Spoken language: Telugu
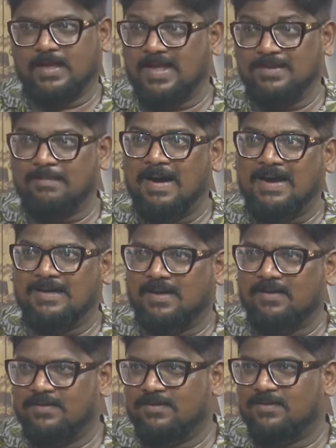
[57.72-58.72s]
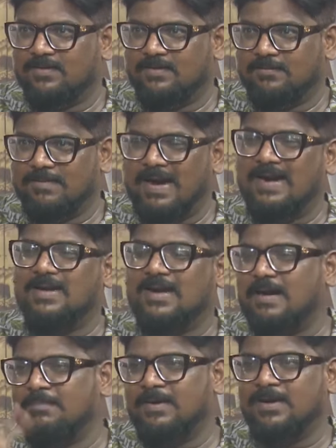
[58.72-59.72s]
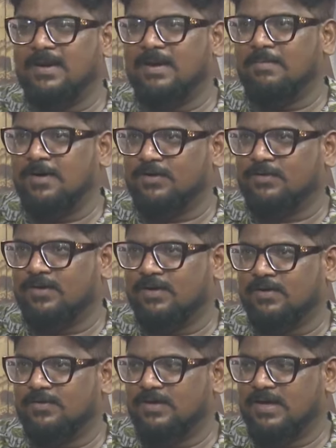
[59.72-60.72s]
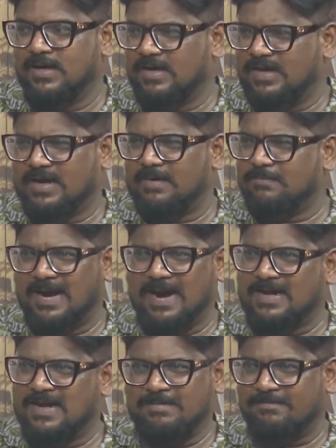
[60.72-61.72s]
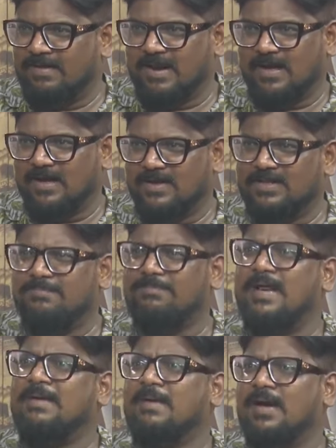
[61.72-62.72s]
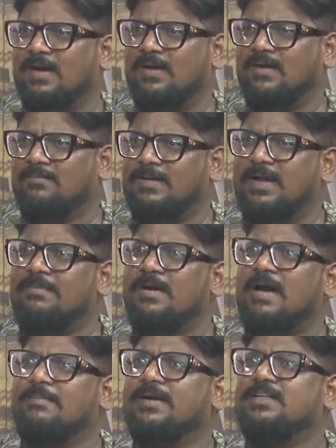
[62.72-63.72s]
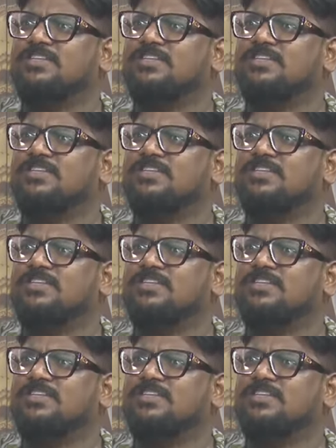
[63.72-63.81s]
అది మాట మాట కాబట్టి నిలబెట్టుకున్నాడు ఇక్కడ మాట ఏమి ఇవ్వాల ఇది ప్రేమ ప్రేమ కాబట్టి